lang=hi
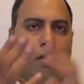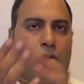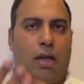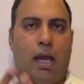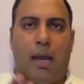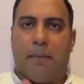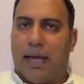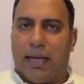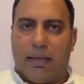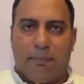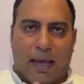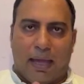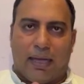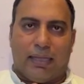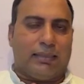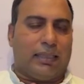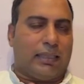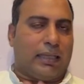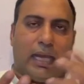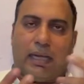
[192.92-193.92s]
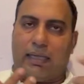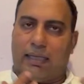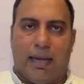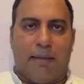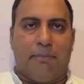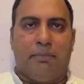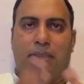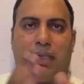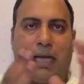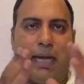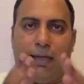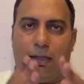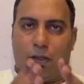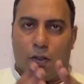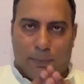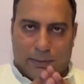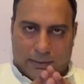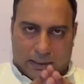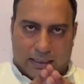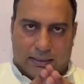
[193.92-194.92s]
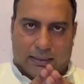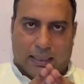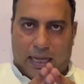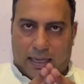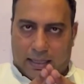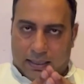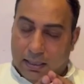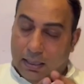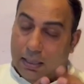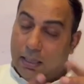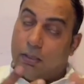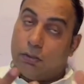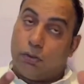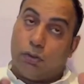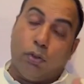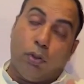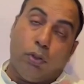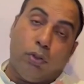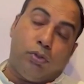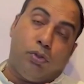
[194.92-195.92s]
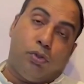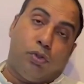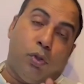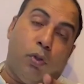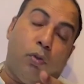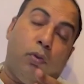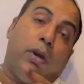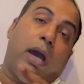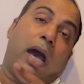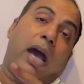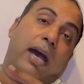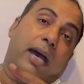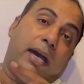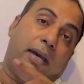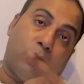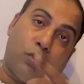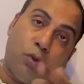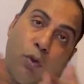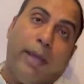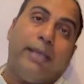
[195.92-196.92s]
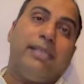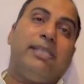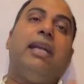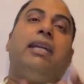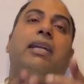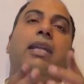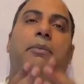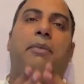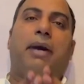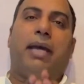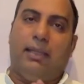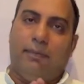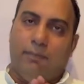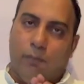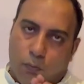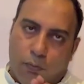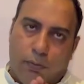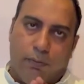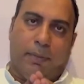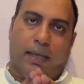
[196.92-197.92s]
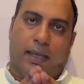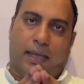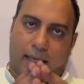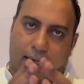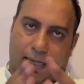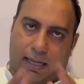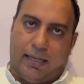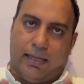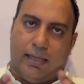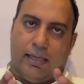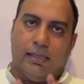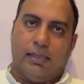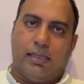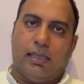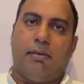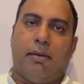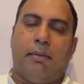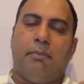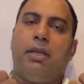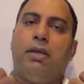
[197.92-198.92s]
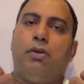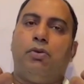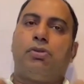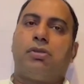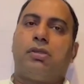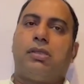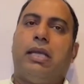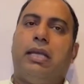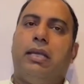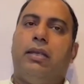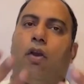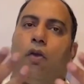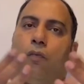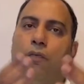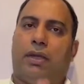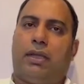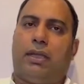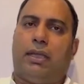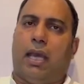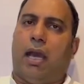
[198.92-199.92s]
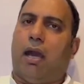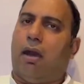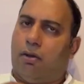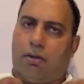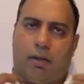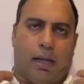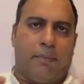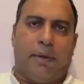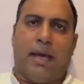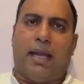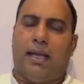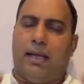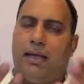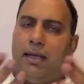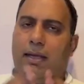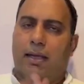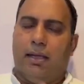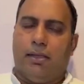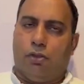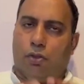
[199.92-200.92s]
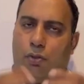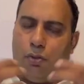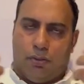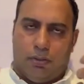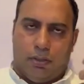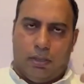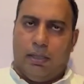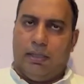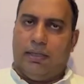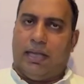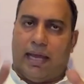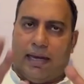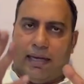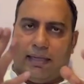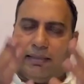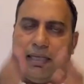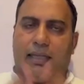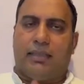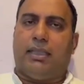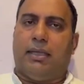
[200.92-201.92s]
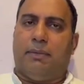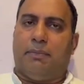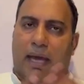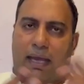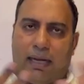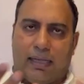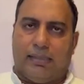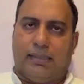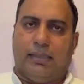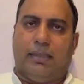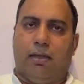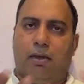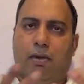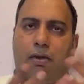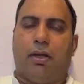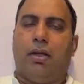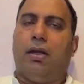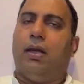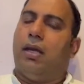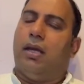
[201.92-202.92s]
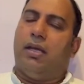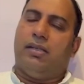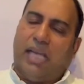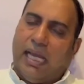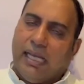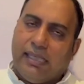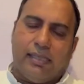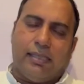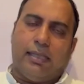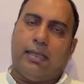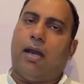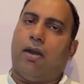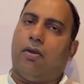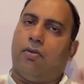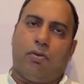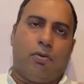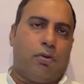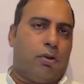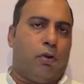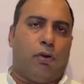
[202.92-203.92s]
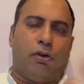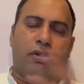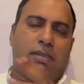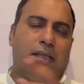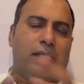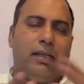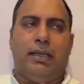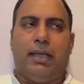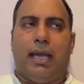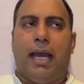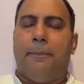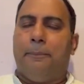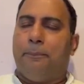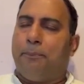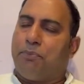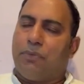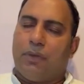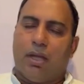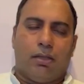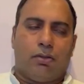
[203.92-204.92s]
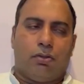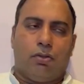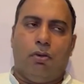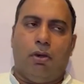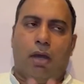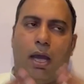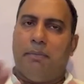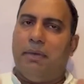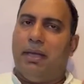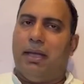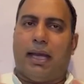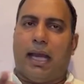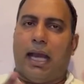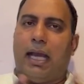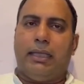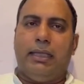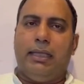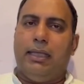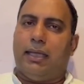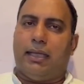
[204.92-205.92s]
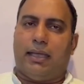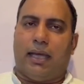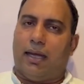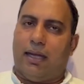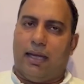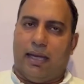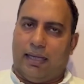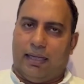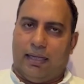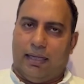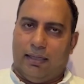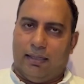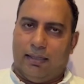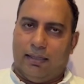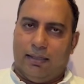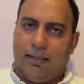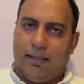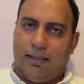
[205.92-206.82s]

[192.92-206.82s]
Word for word: और हमारी भारत सरकार गृह मंत्रालय को बताता है तो जो रो एजेंट हमारी मूवी में है जब हमने उसके लिए ऑफर किया और हमारे जो डायरेक्टर थे भारत सिंह और जयंत सिन्हा उन्होंने ऑडिशन लिया तो हमें लगा कि ये कर लेगी